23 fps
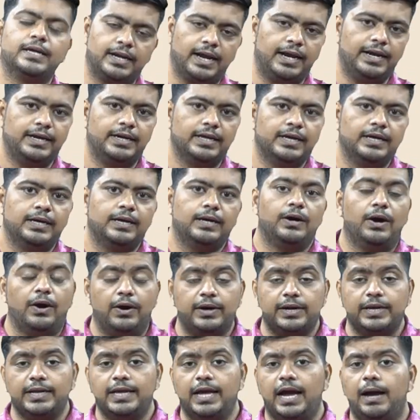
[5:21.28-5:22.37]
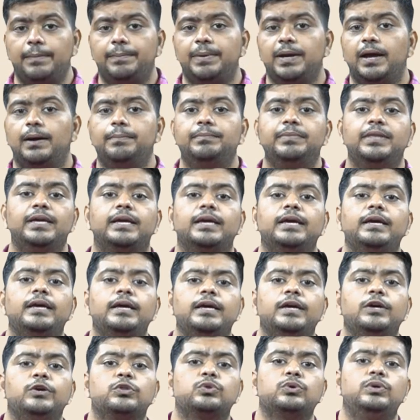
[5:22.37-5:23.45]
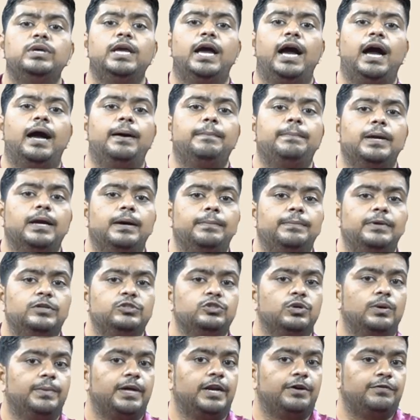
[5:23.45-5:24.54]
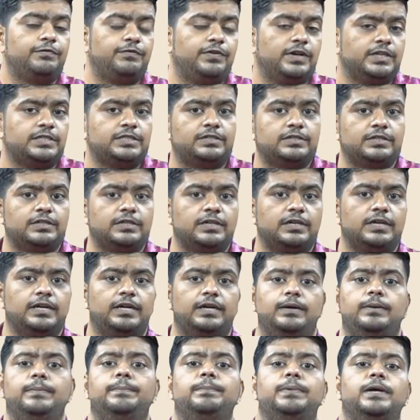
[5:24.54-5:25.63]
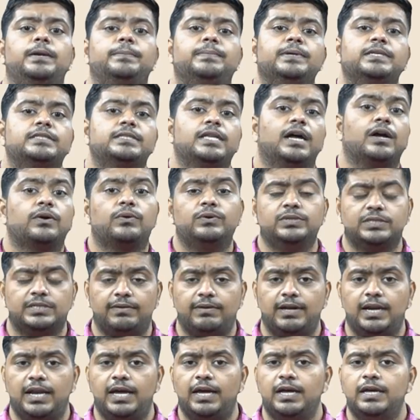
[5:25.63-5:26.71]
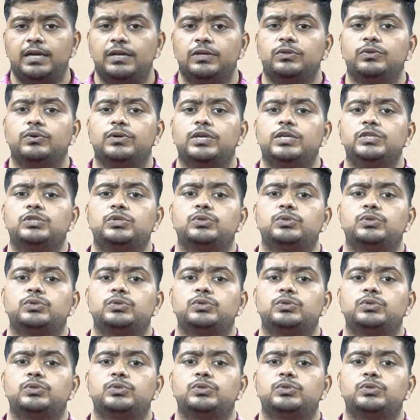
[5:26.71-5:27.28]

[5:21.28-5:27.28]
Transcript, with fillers: राइट और यहाँ पे आप देखें तो यहाँ पे हमने जो हमारा फर्स्ट पर्पज था कौन सा वाला तो कि